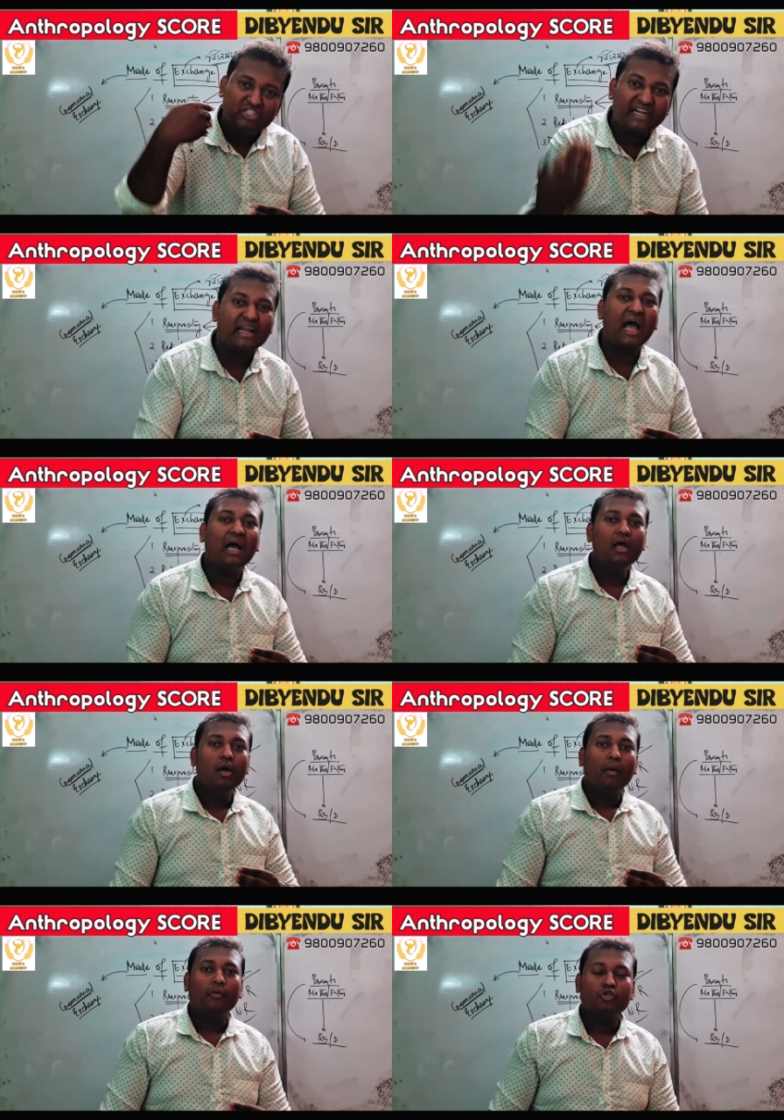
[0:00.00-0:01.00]
যেটা
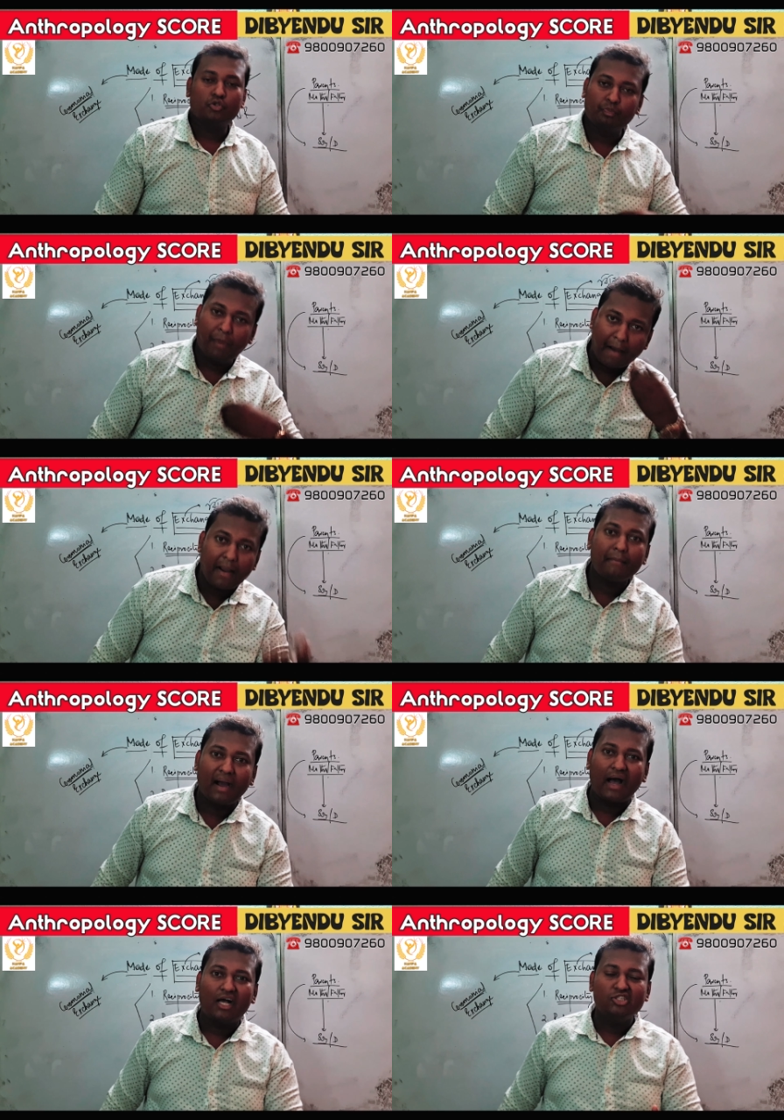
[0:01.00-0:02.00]
বাবা
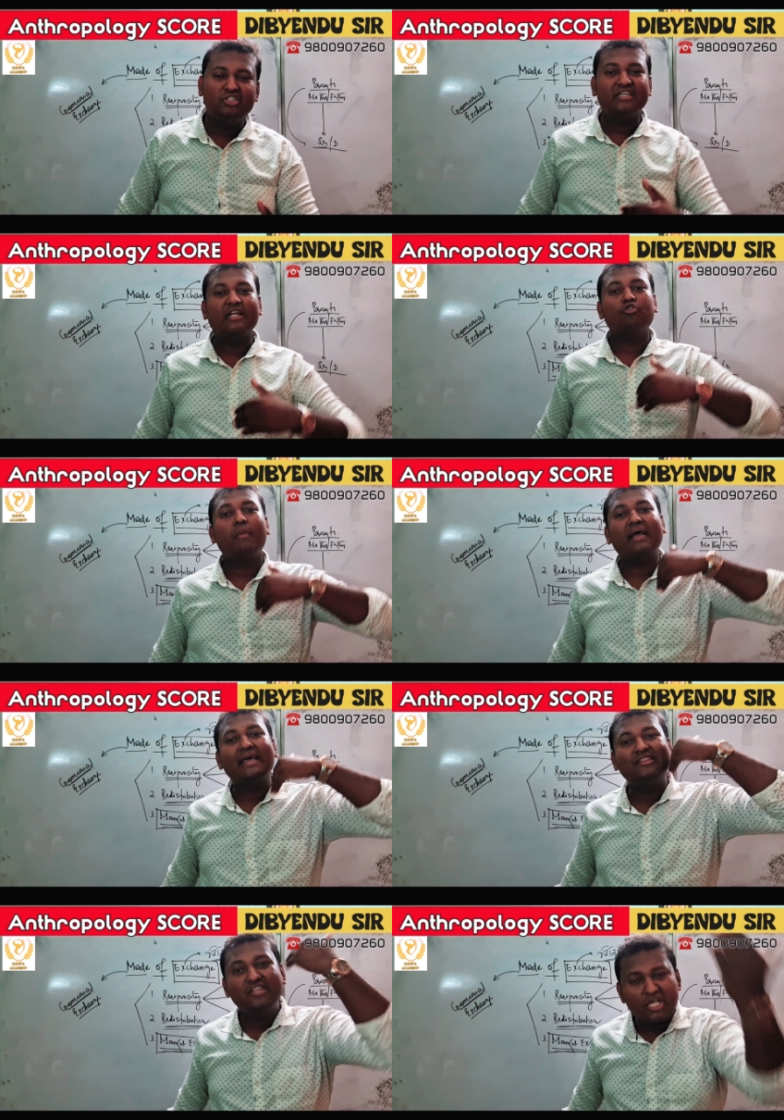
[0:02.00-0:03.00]
মা যেটা
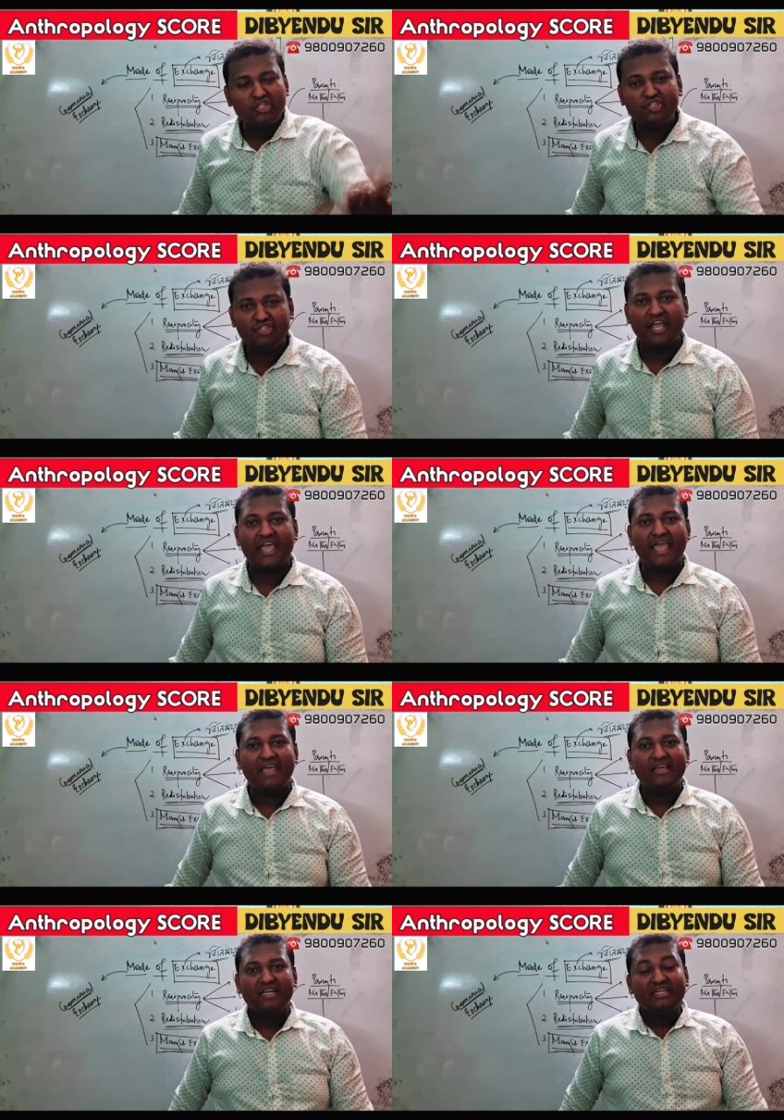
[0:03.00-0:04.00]
তোমাকে দিচ্ছে
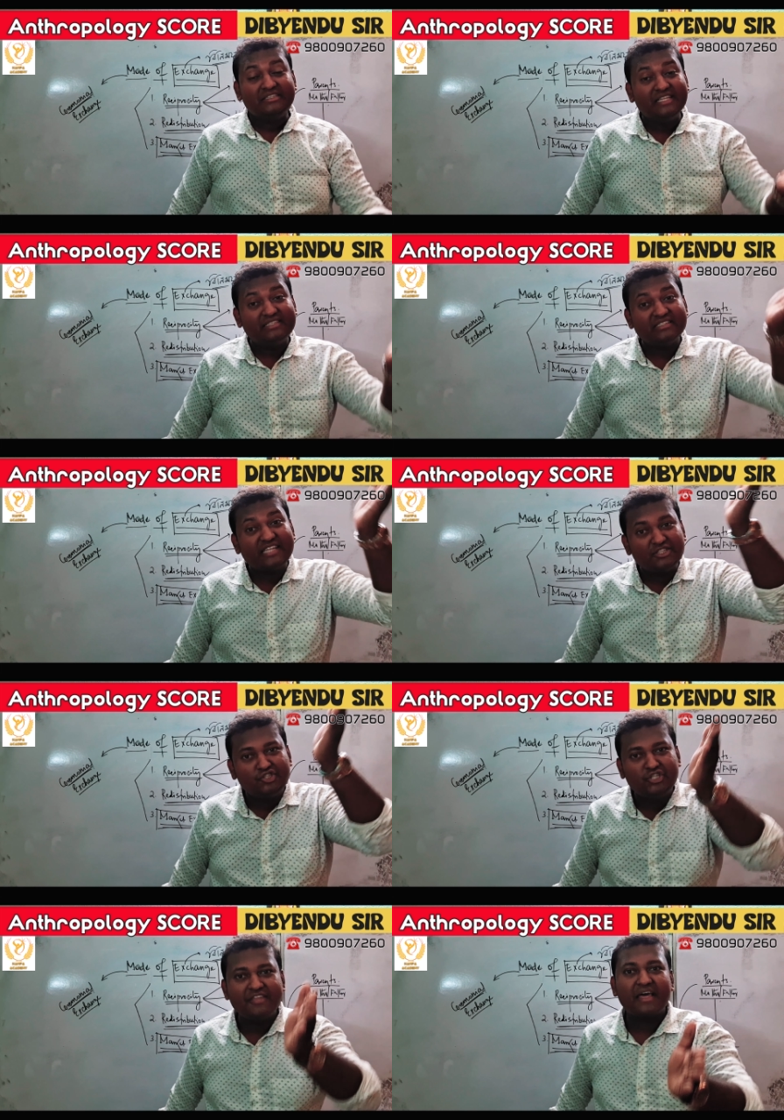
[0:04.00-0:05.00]
দিস ইজ দ্য
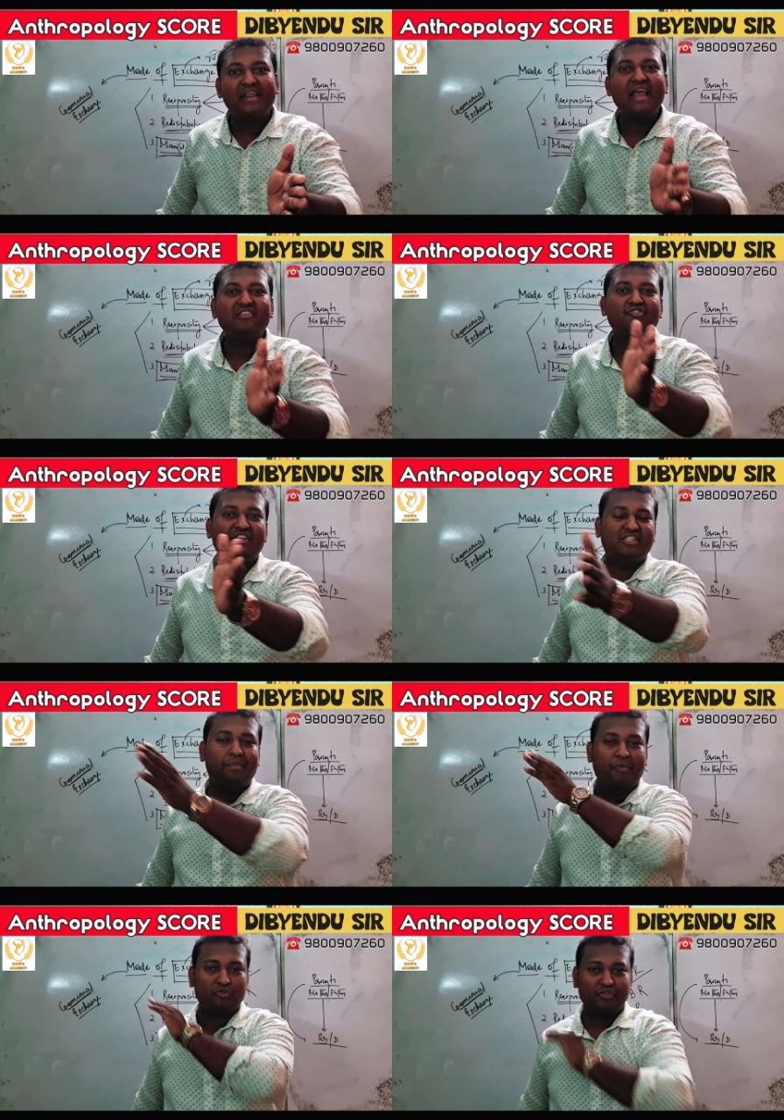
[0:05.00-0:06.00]
জেনারেলাইজ
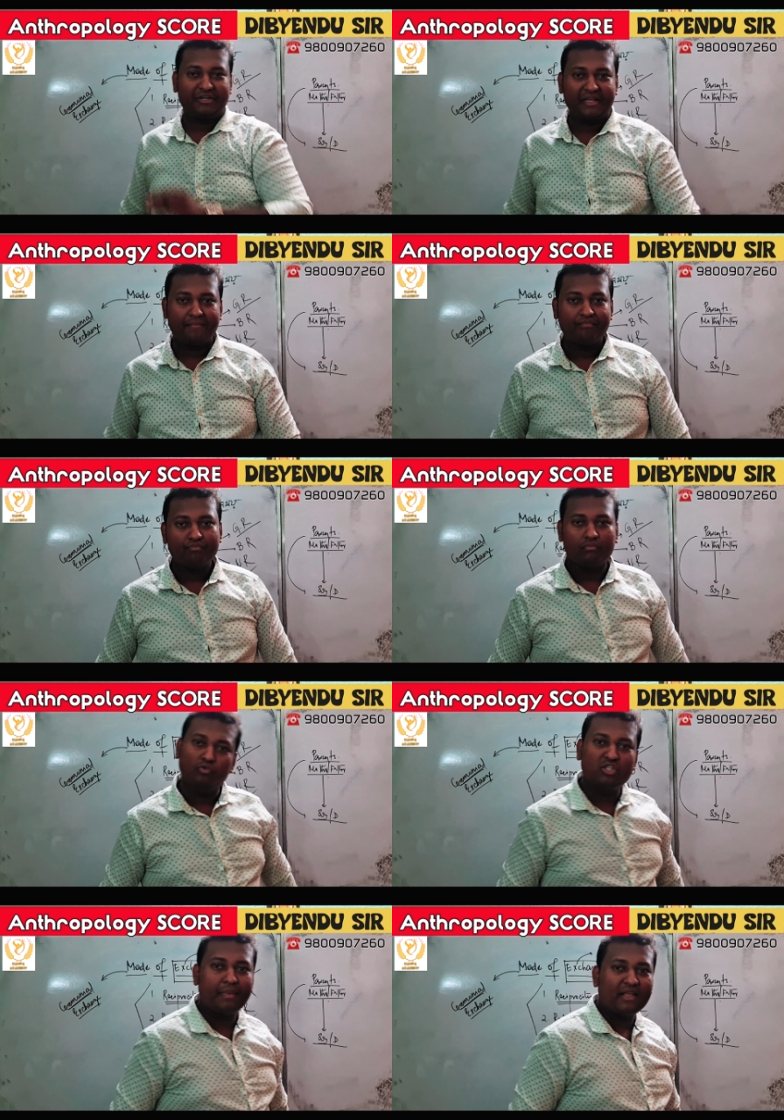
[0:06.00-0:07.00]
রেসিপ্রোসিটি
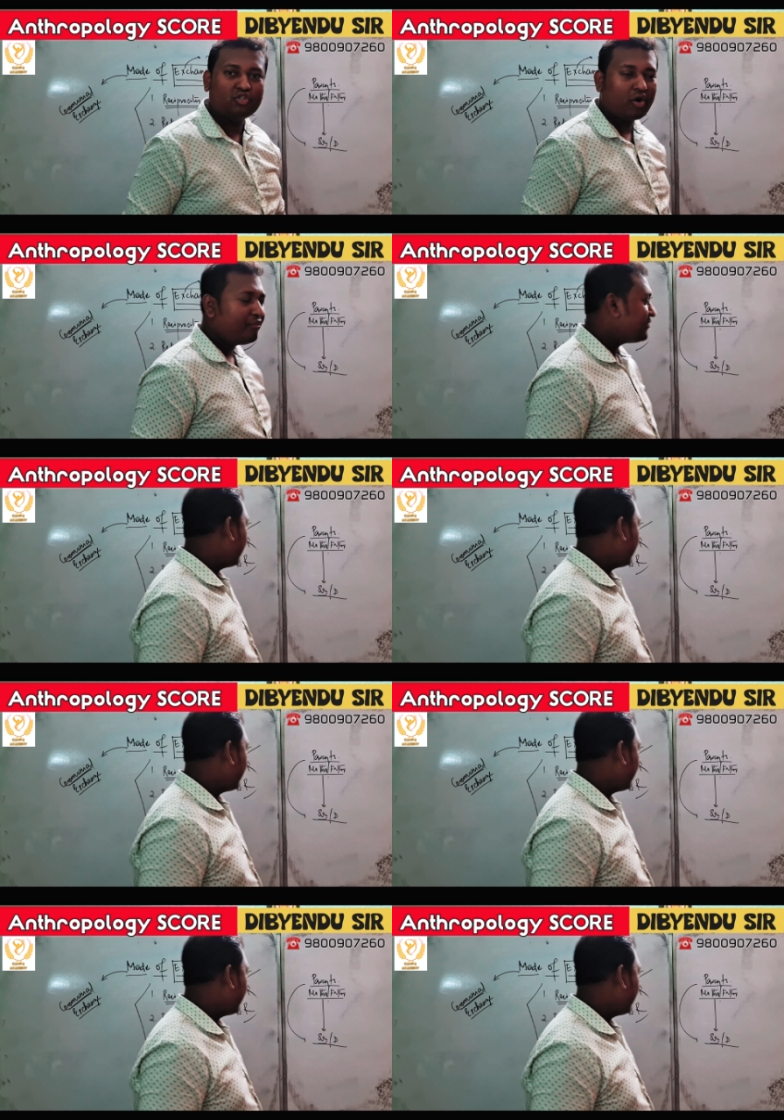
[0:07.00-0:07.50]
বুঝতে পেরেছো